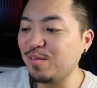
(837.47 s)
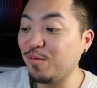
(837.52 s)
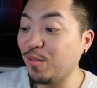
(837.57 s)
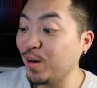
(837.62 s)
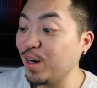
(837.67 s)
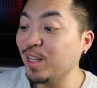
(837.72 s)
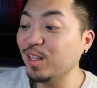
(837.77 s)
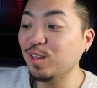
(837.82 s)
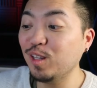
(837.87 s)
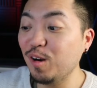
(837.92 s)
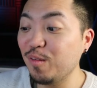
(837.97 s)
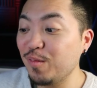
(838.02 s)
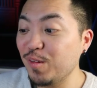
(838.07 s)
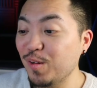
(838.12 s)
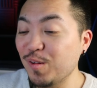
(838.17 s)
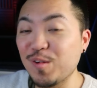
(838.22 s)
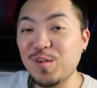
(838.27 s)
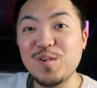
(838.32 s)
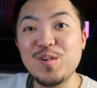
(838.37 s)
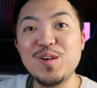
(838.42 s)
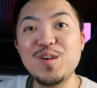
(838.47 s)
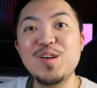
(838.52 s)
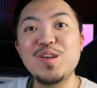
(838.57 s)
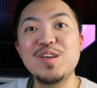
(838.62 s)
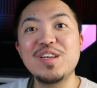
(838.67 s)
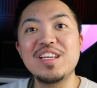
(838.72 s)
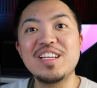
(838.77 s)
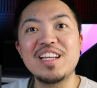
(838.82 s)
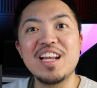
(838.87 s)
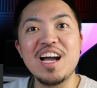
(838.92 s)
for interview.
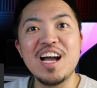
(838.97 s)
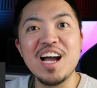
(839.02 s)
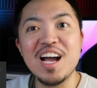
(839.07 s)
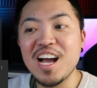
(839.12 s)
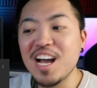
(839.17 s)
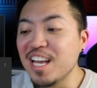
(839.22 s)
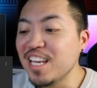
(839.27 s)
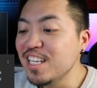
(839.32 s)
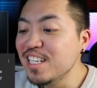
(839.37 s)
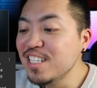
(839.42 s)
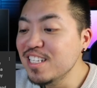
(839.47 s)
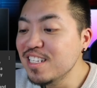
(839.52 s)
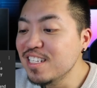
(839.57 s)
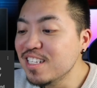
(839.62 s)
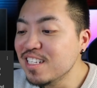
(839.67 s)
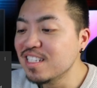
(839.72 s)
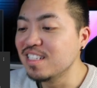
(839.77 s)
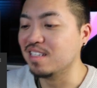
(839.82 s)
Uy, nice.